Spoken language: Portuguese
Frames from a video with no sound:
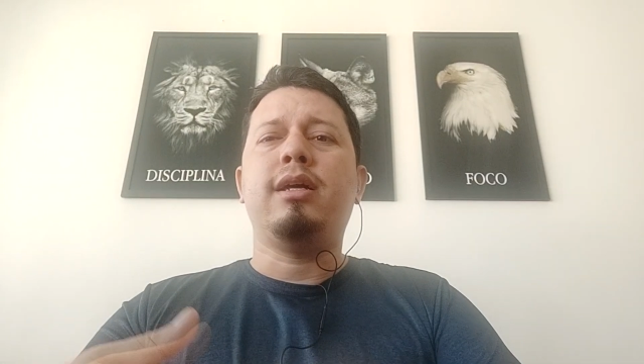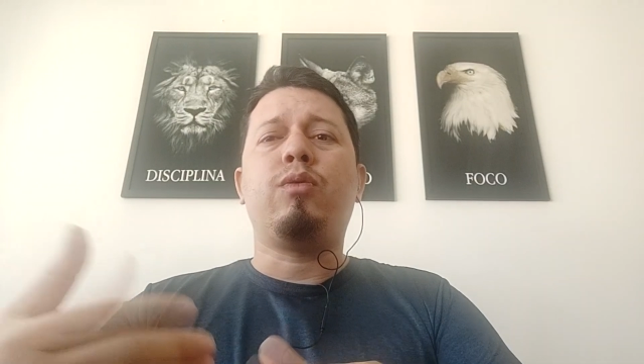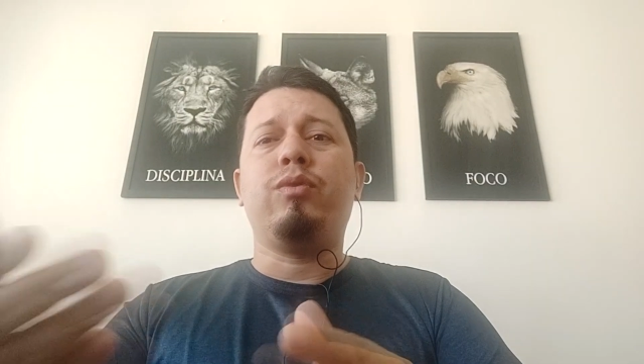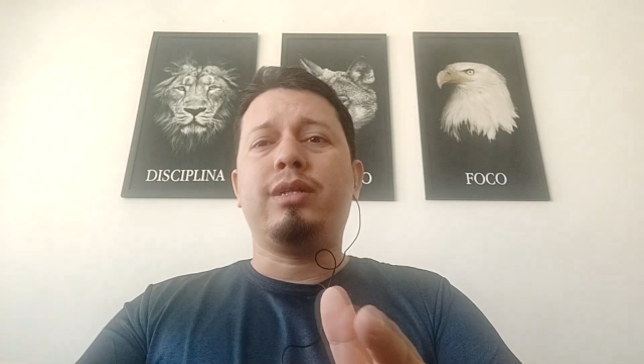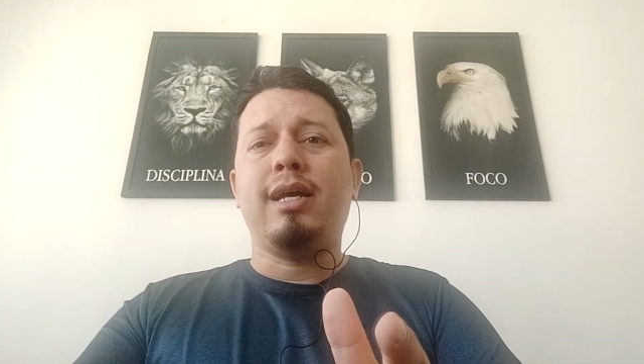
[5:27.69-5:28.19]
e
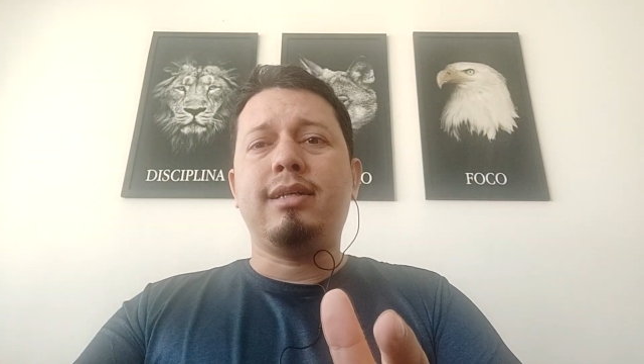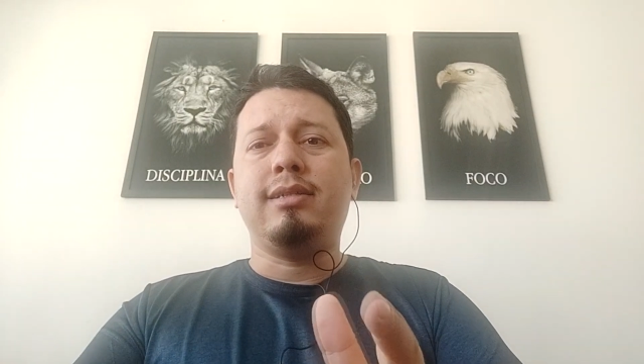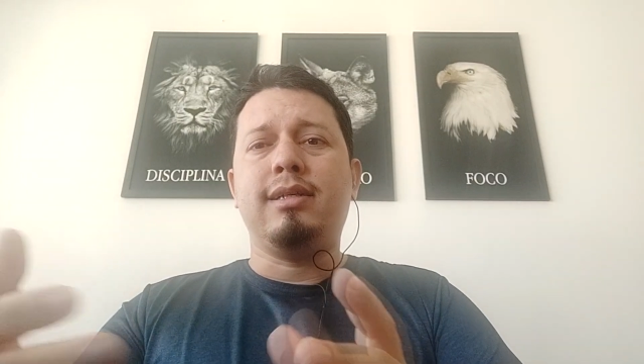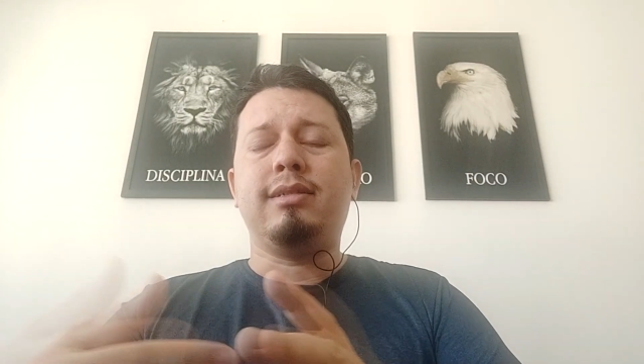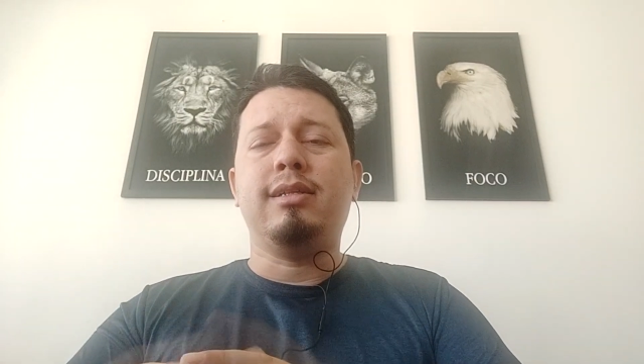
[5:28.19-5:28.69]

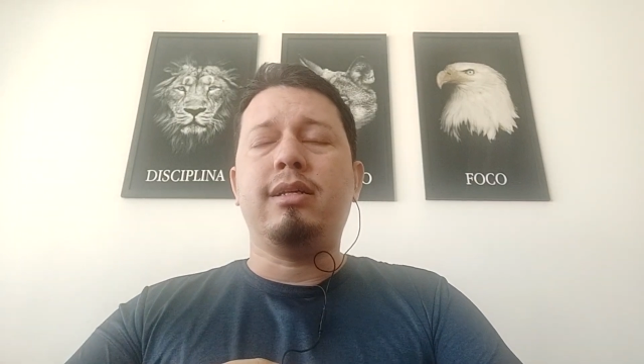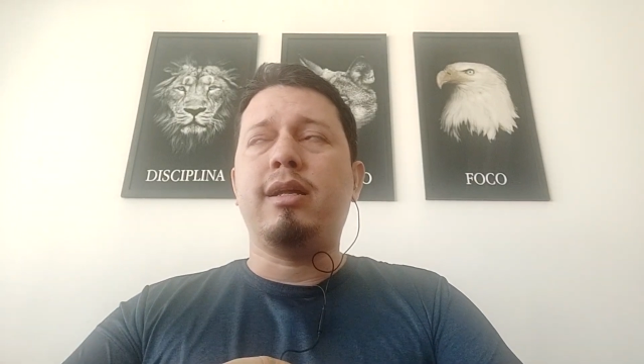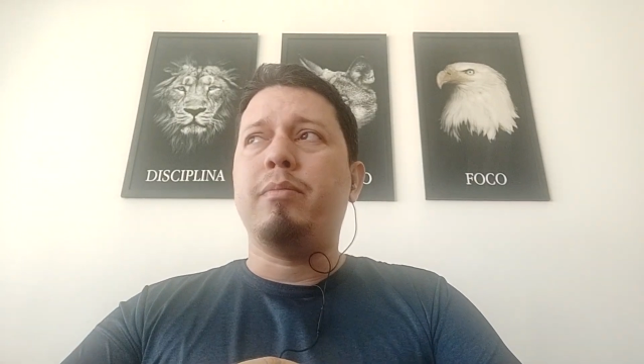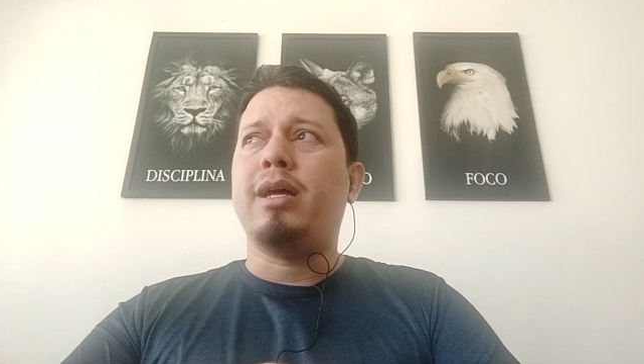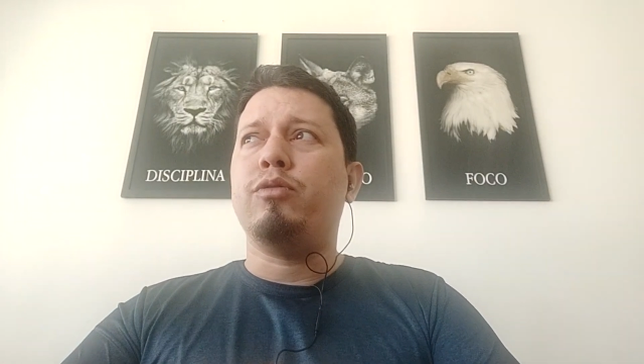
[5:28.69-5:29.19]
acontece esse
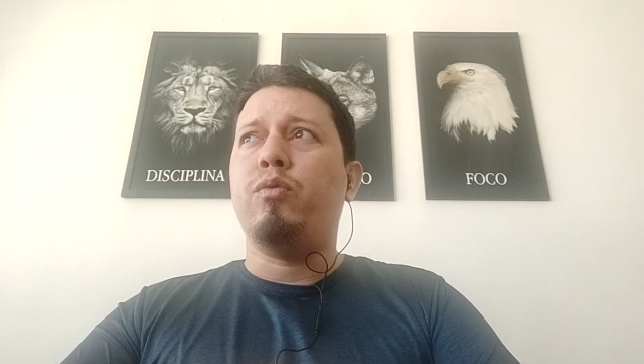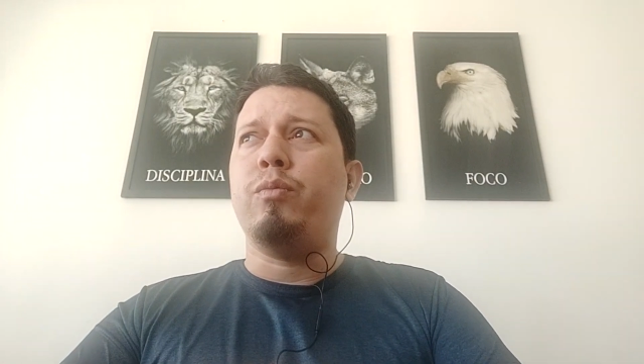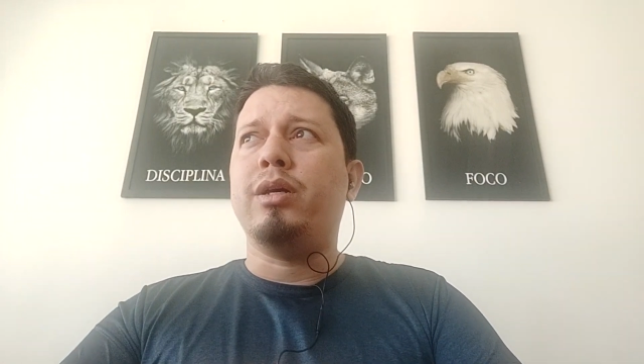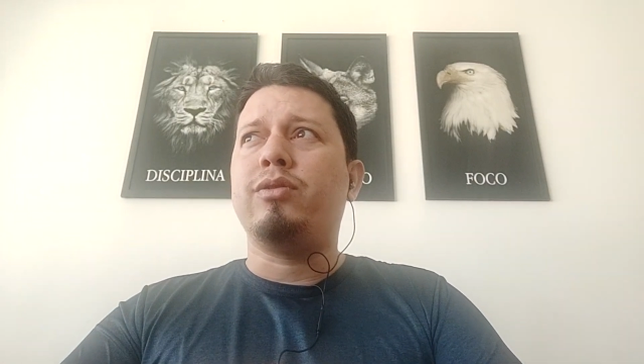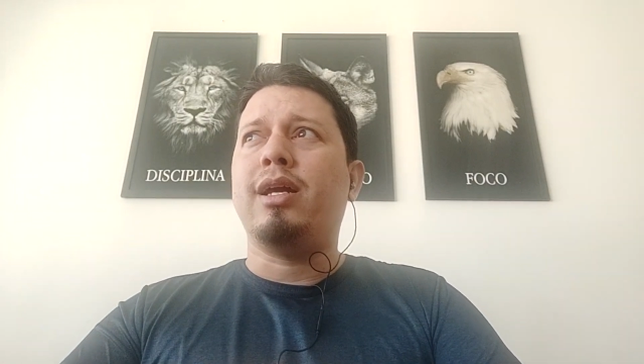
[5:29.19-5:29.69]
determinado
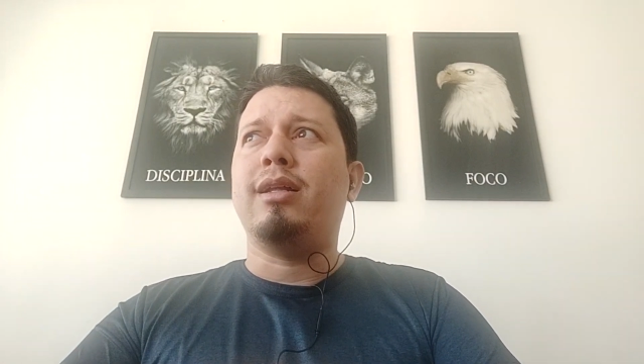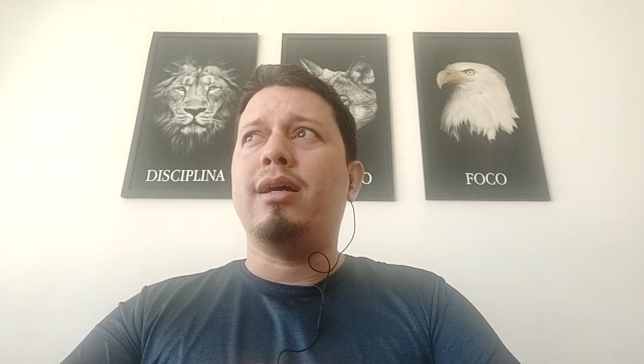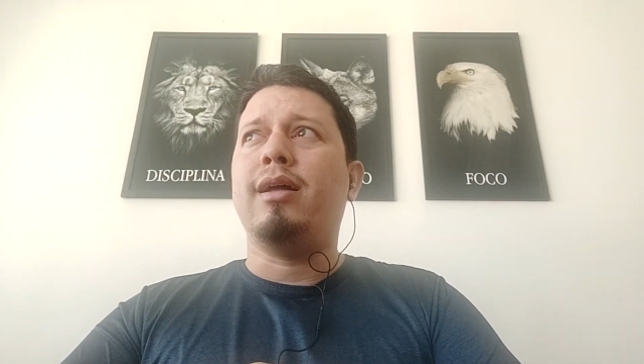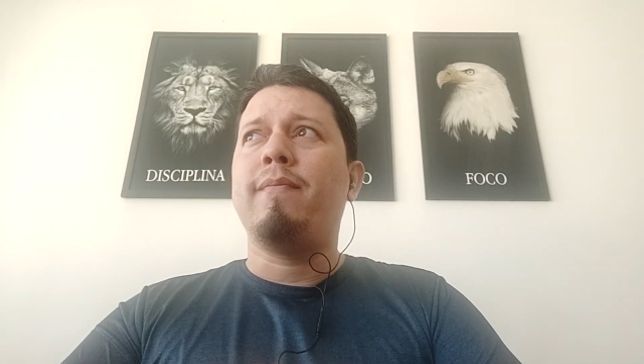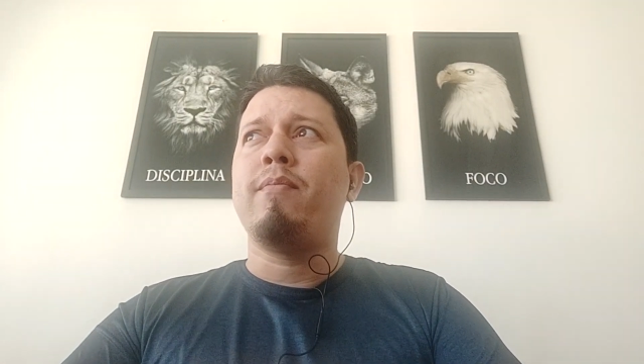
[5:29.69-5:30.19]
momento que
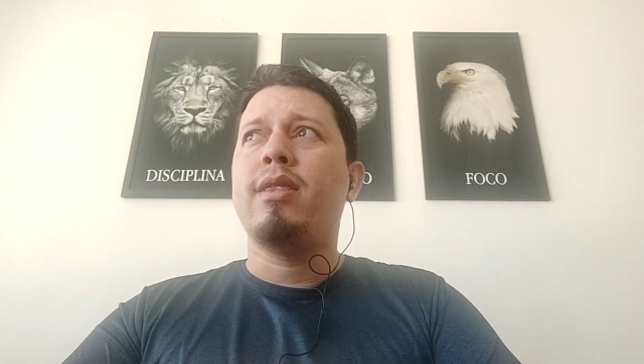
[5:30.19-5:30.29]
ela